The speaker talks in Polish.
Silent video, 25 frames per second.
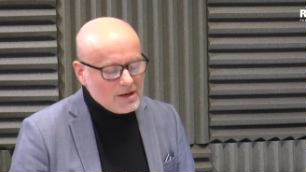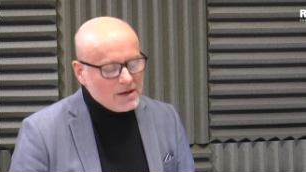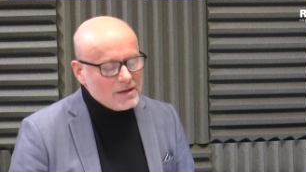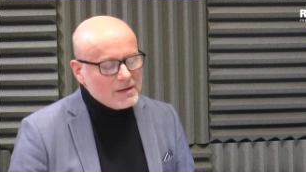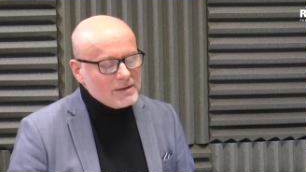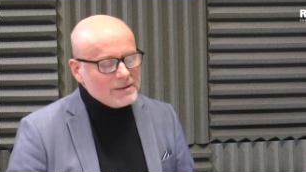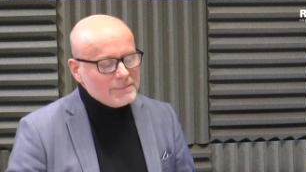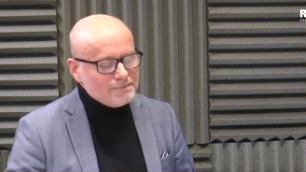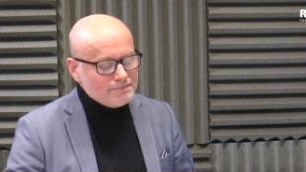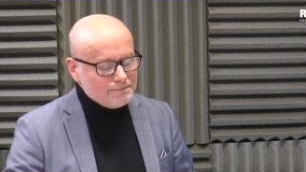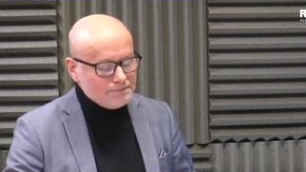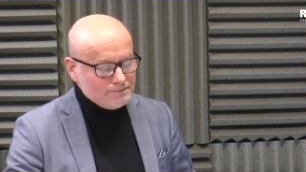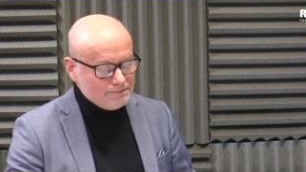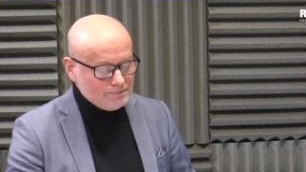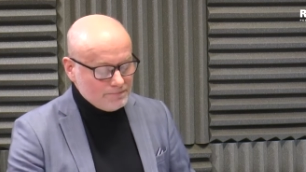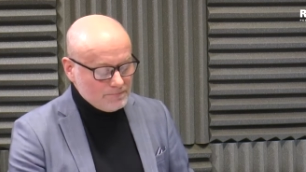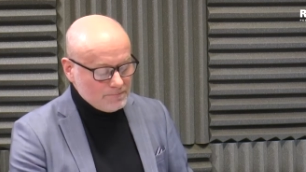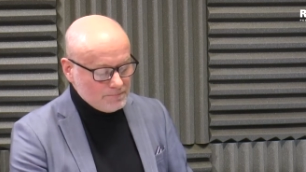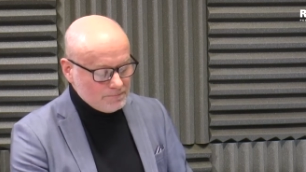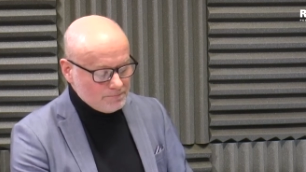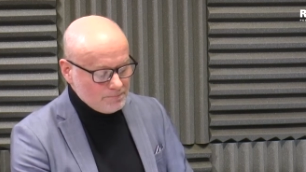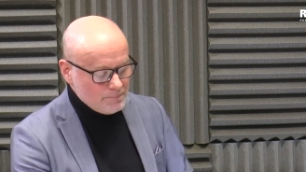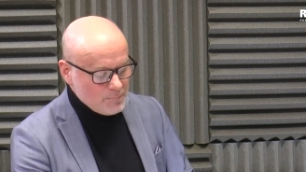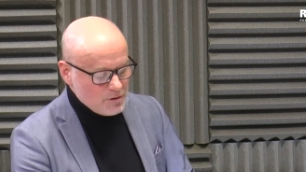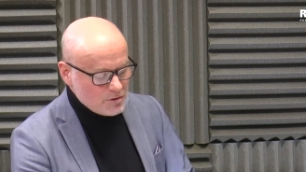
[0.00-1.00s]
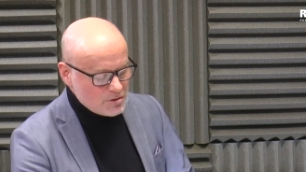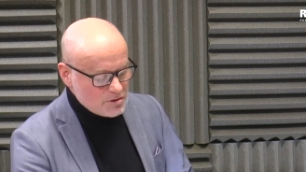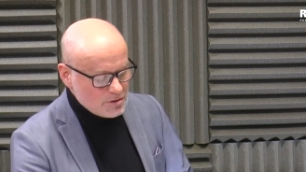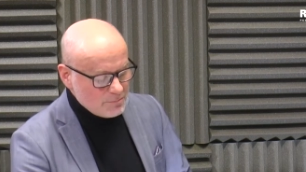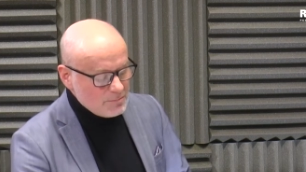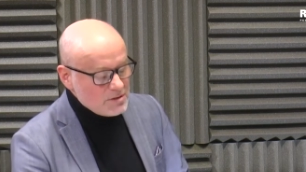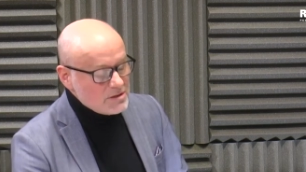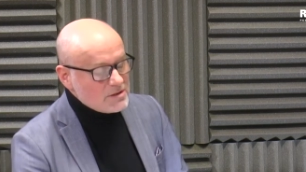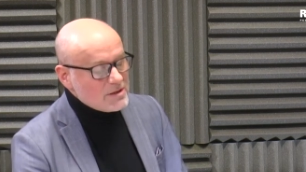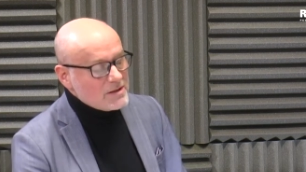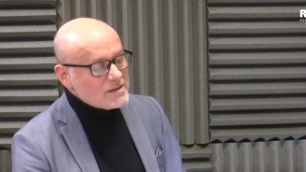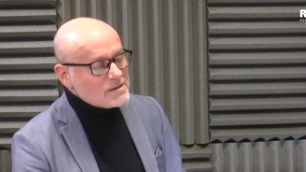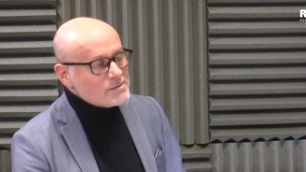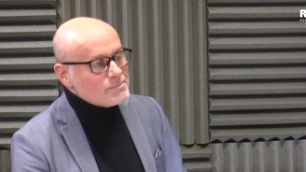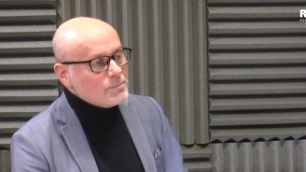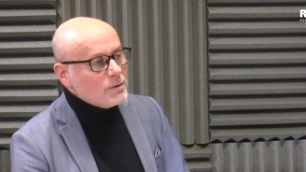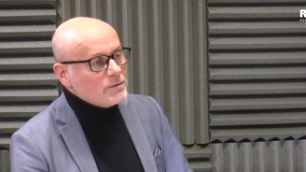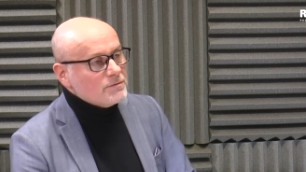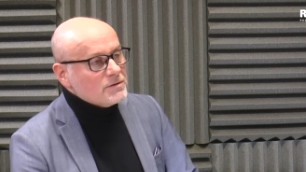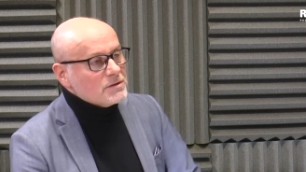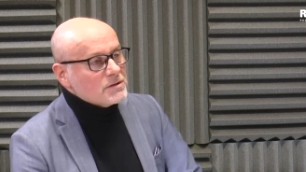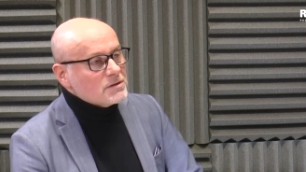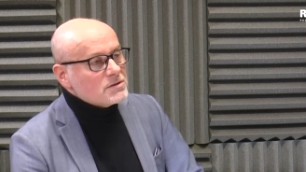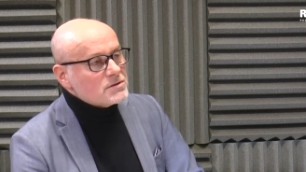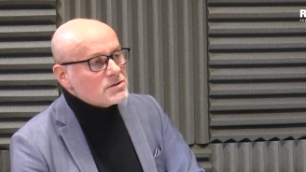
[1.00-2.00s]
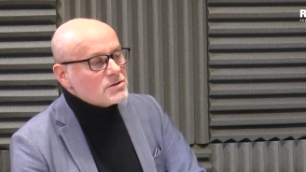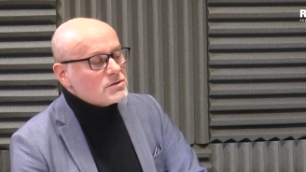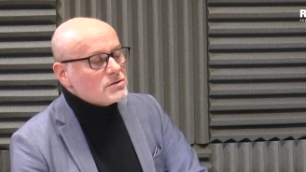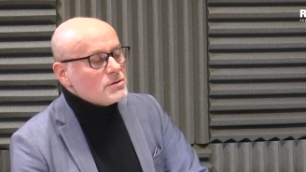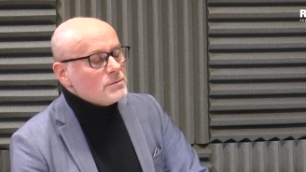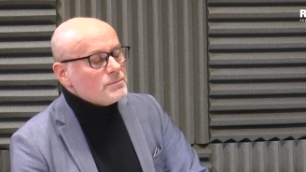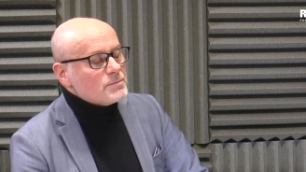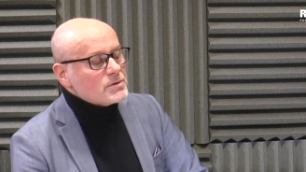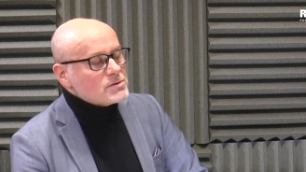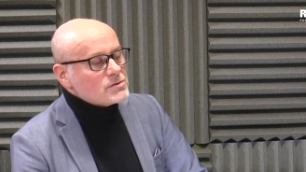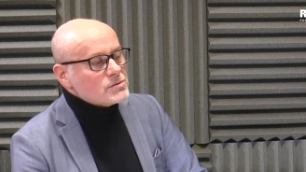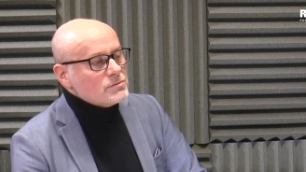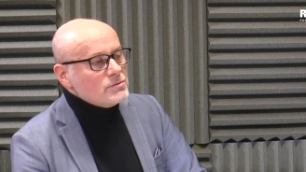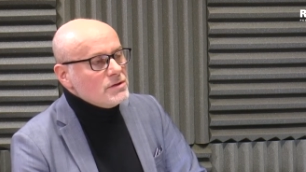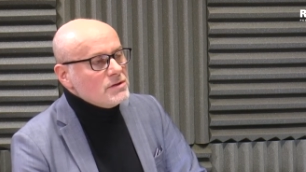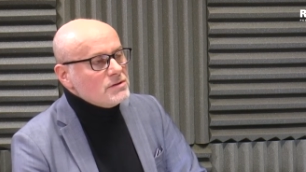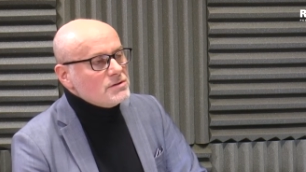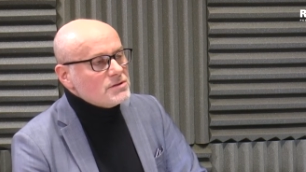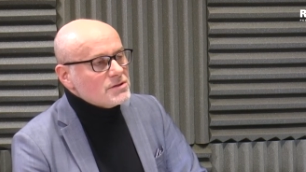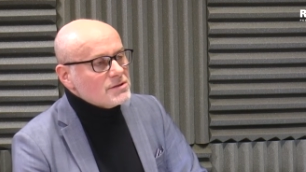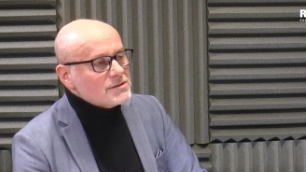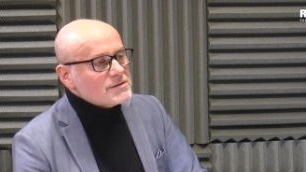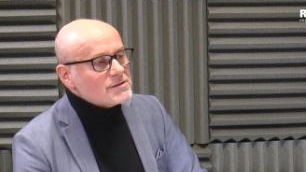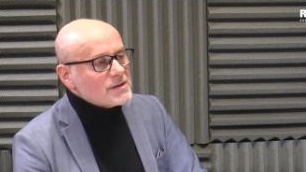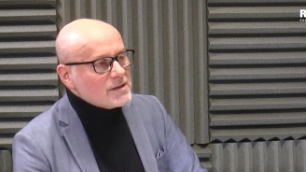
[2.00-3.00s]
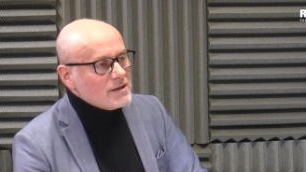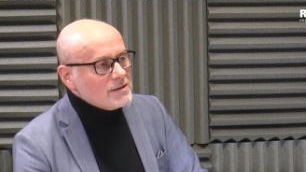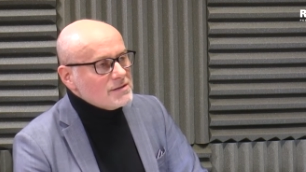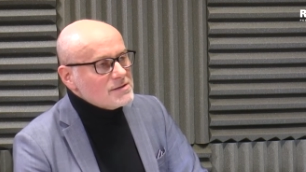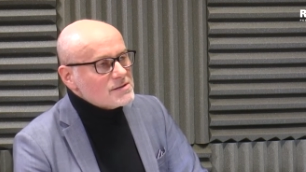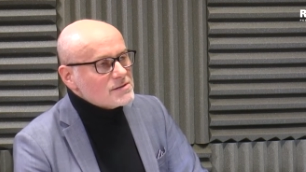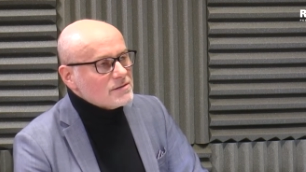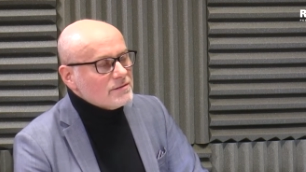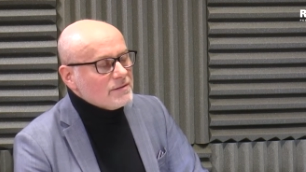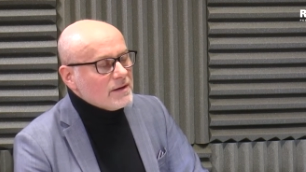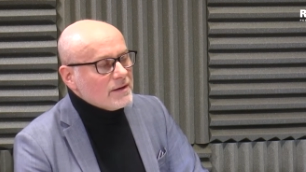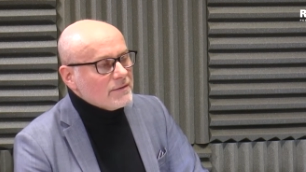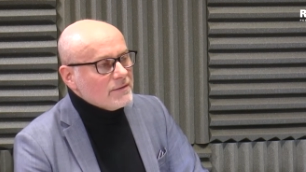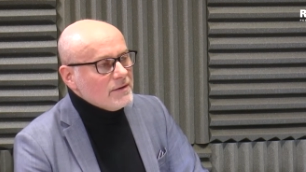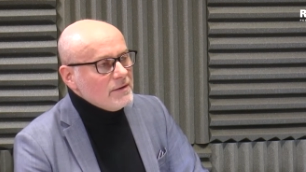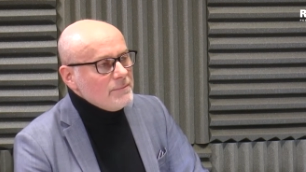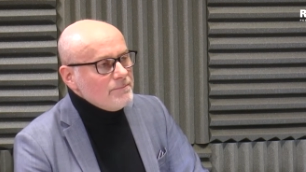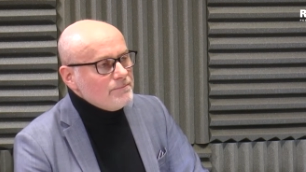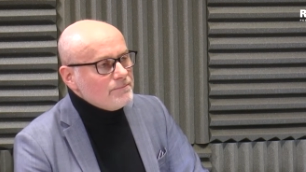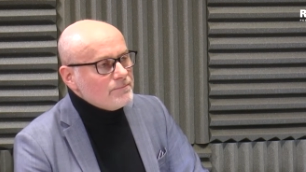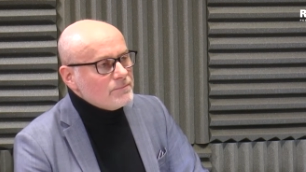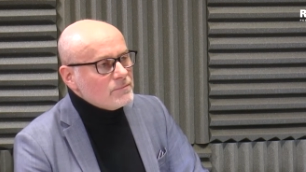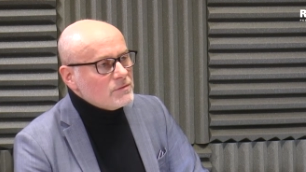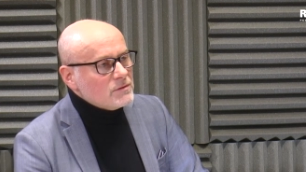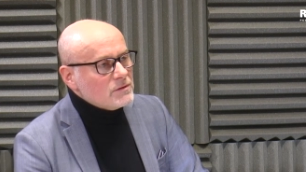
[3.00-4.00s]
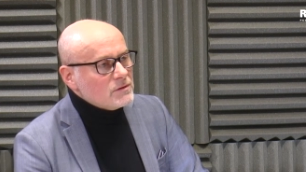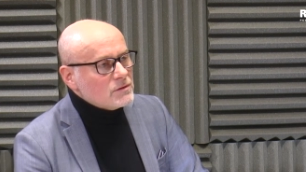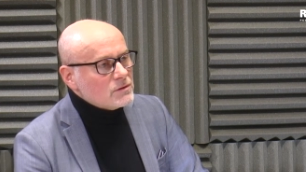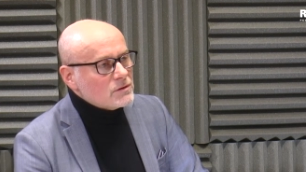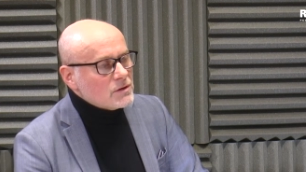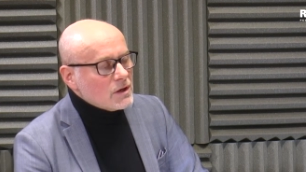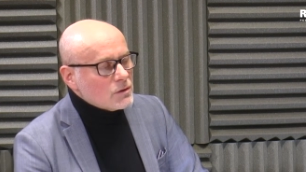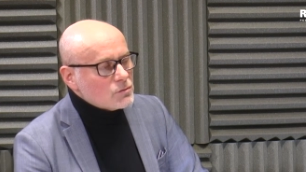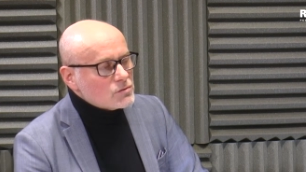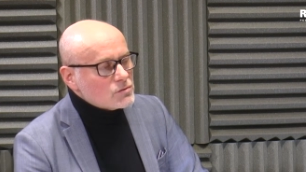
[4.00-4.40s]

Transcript: ale proszę mi teraz powiedzieć, czy to posunięcie jest zrealizowane, ta